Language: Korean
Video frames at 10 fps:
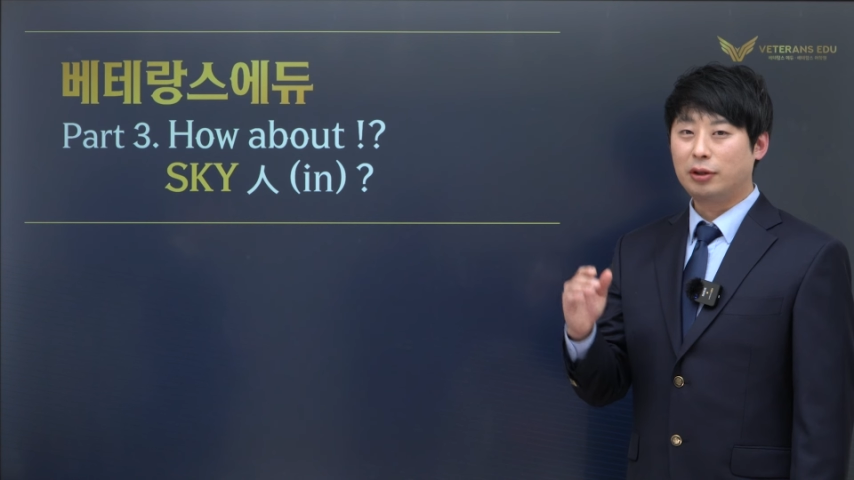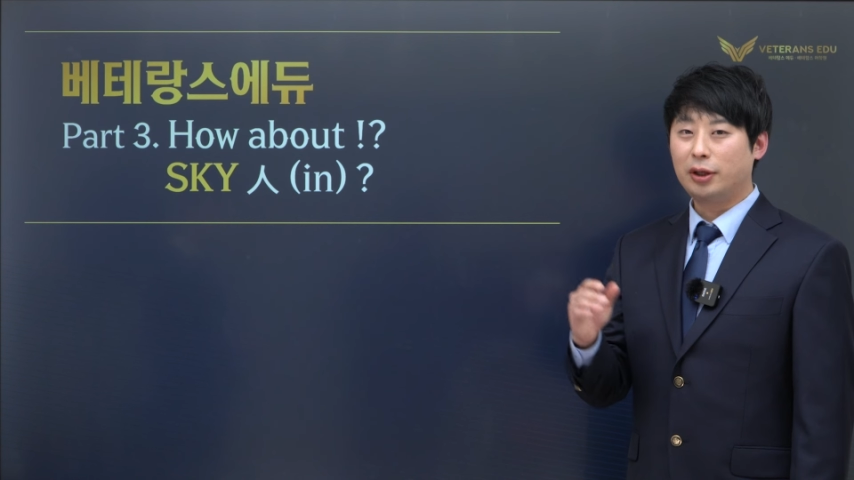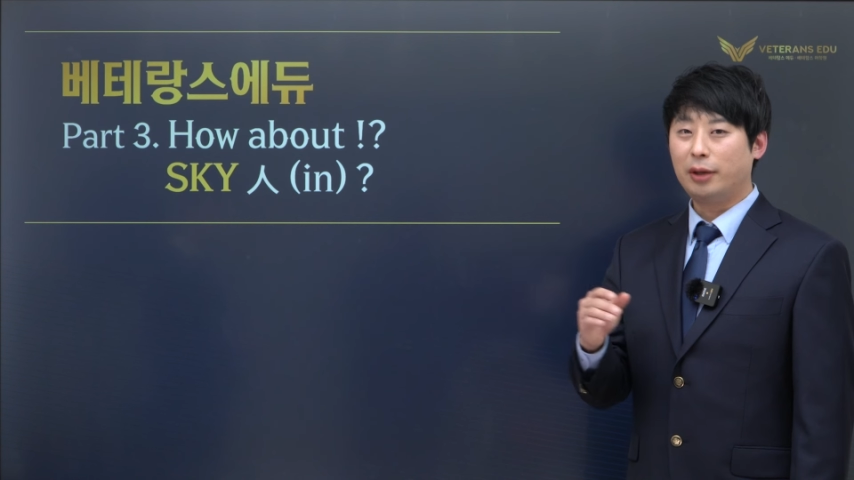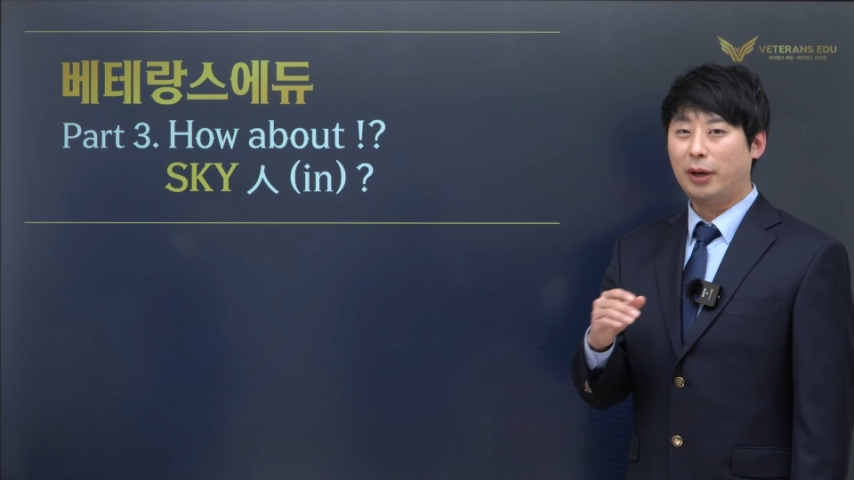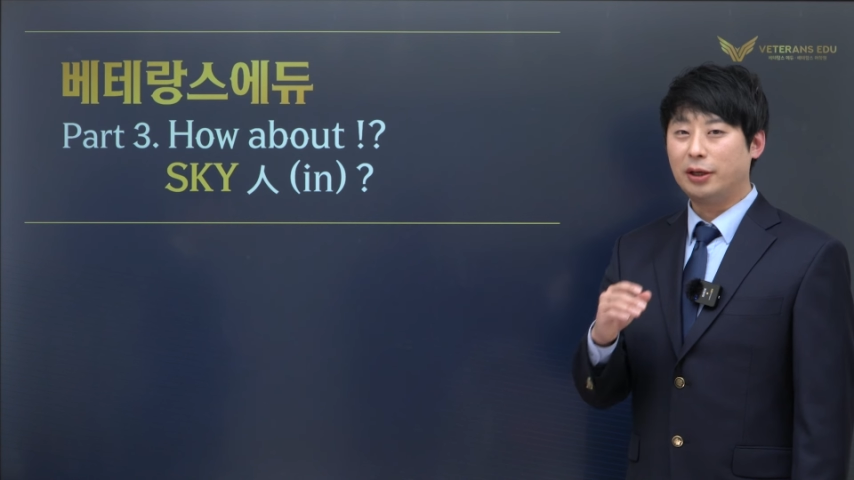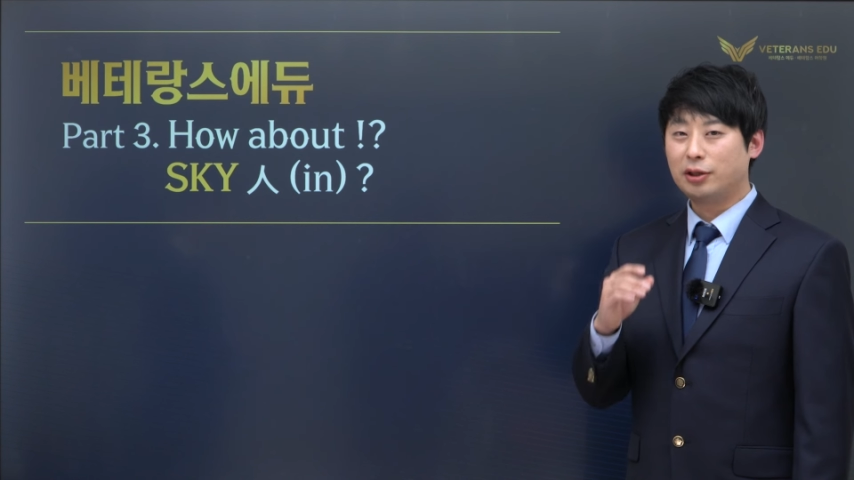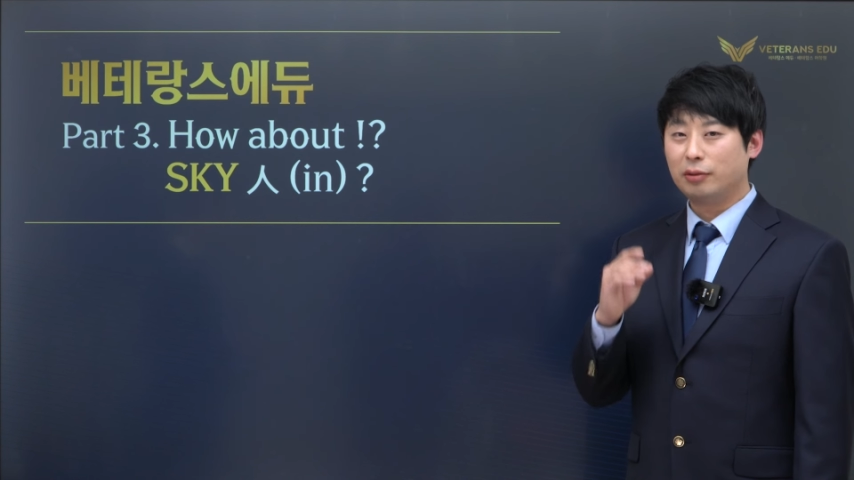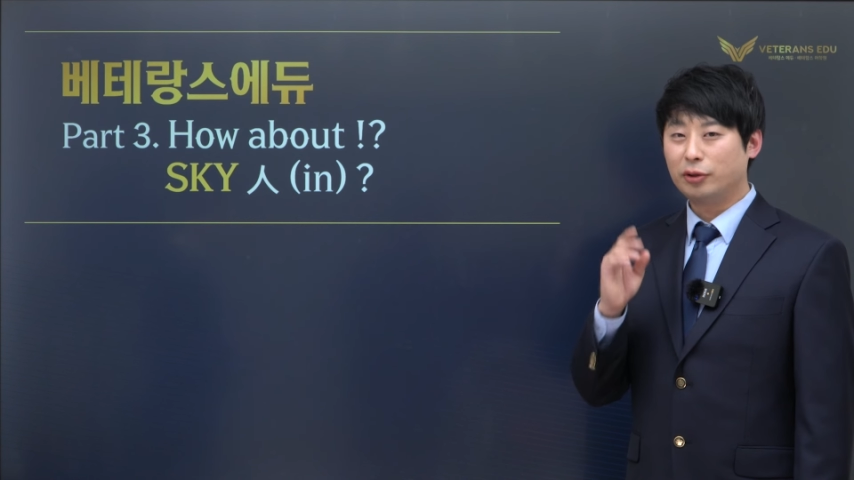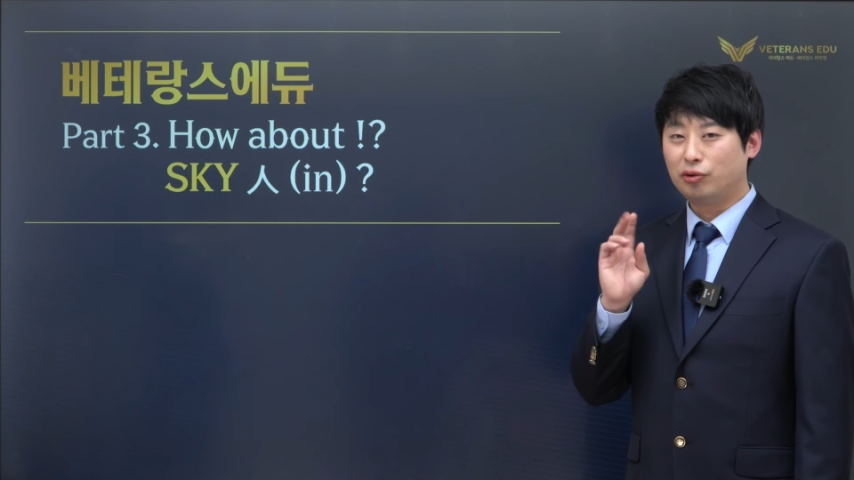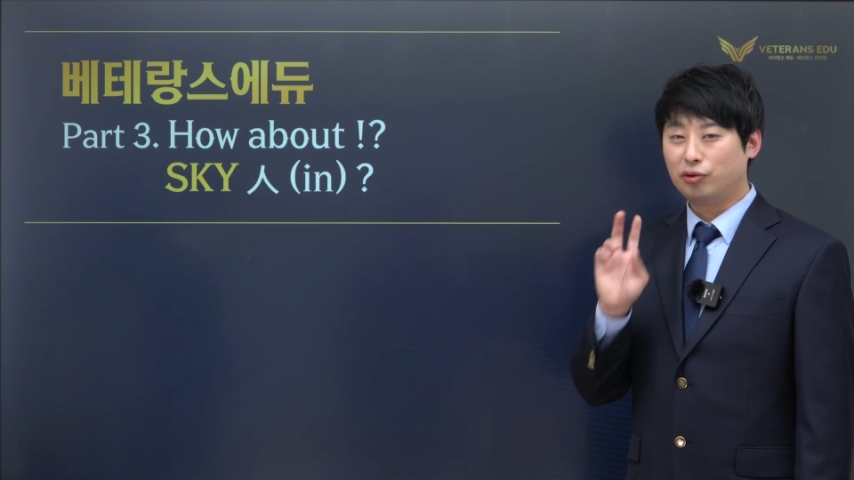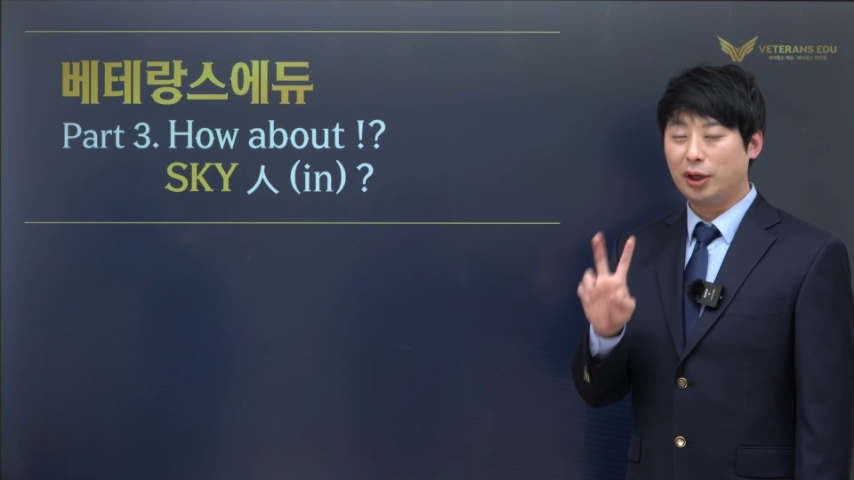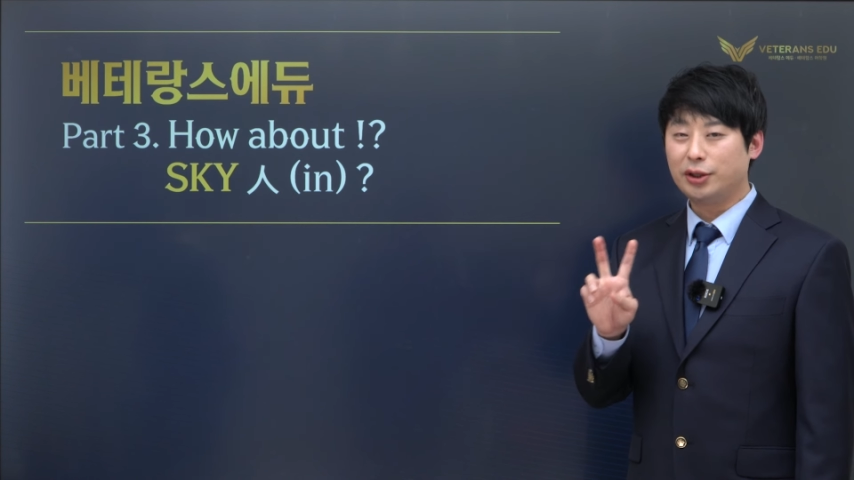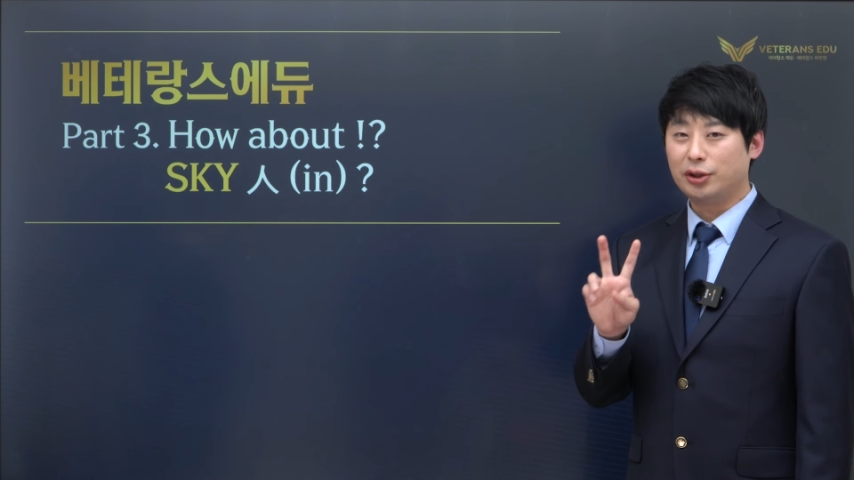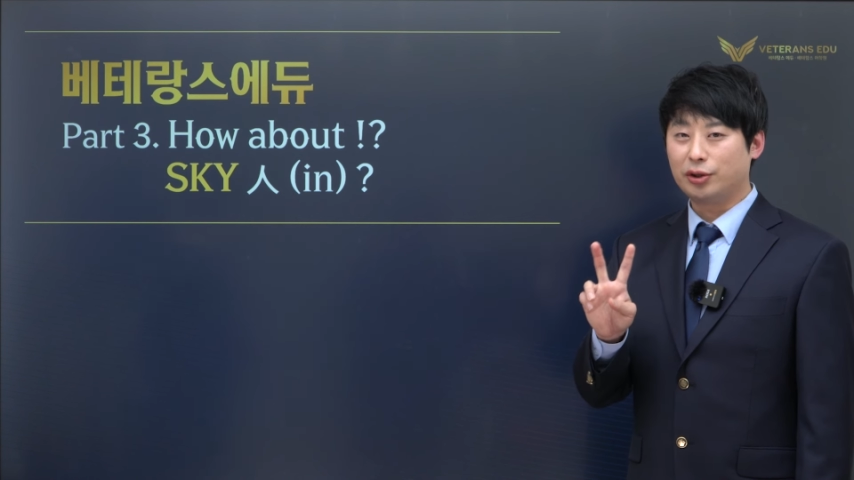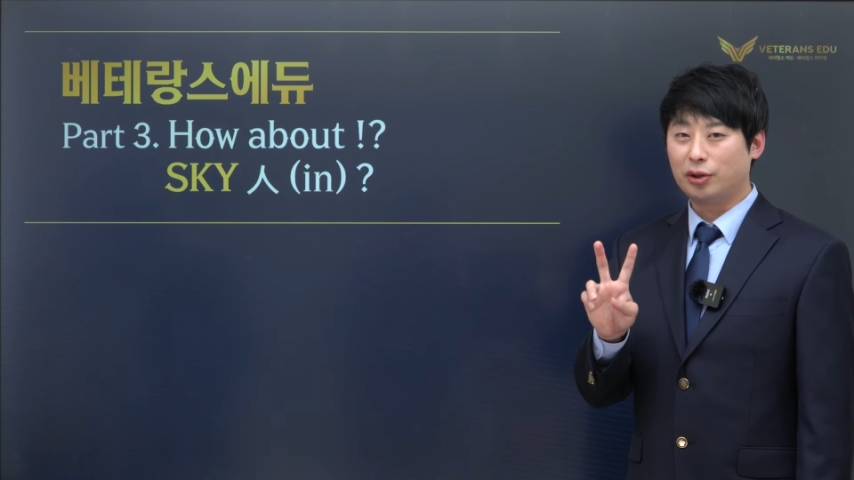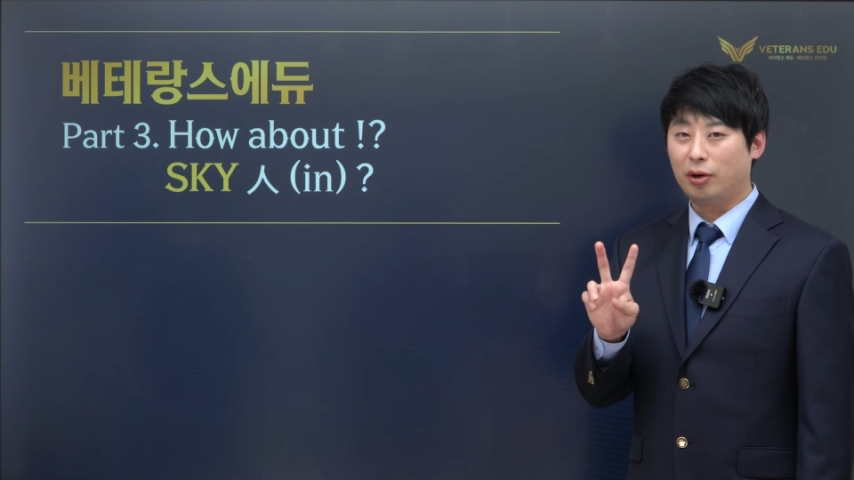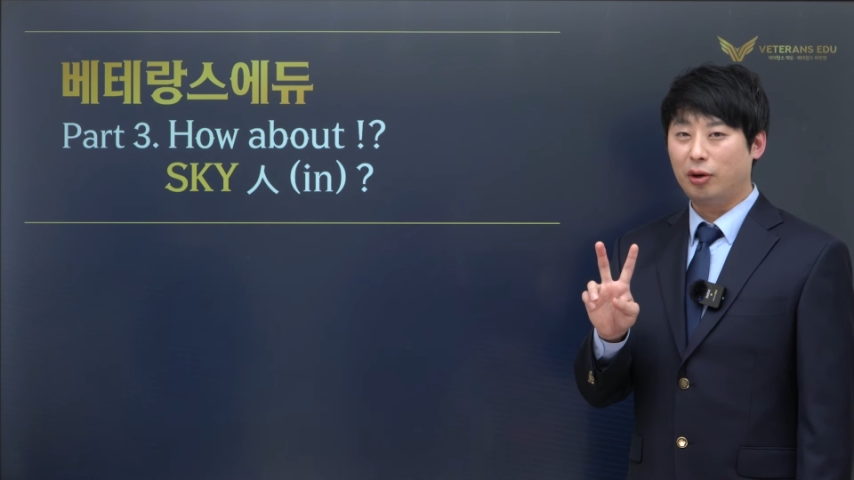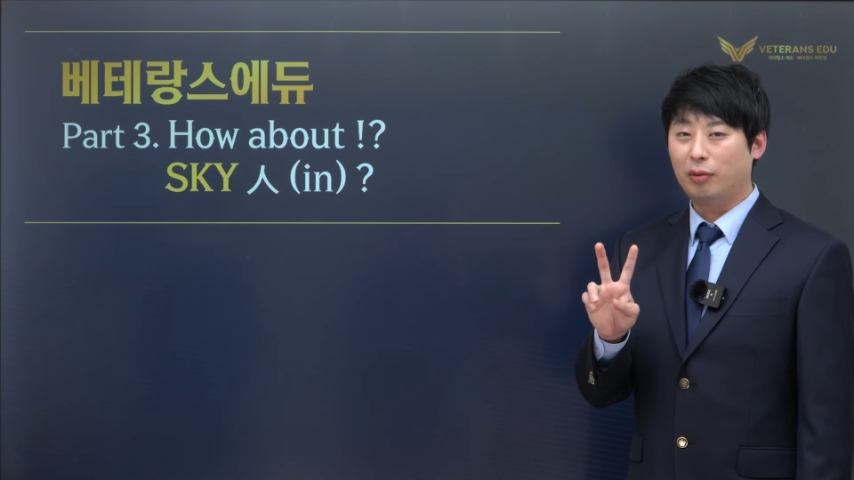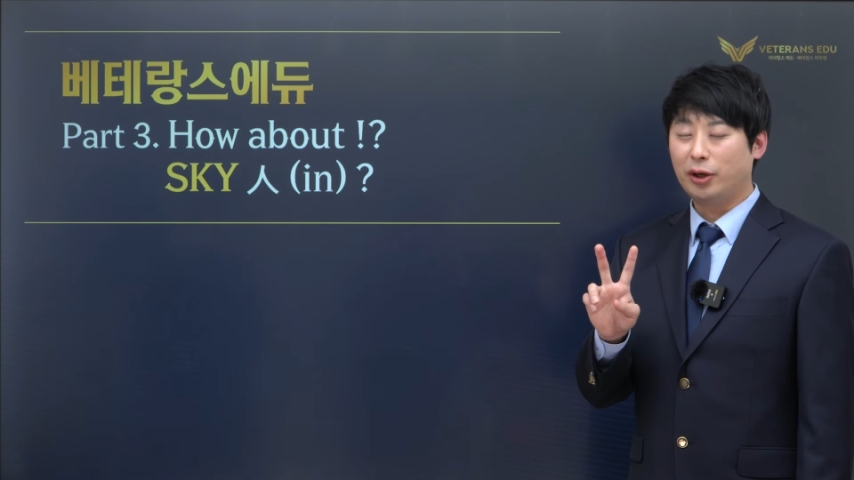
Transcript: 크게 맹점은 두 가지였죠.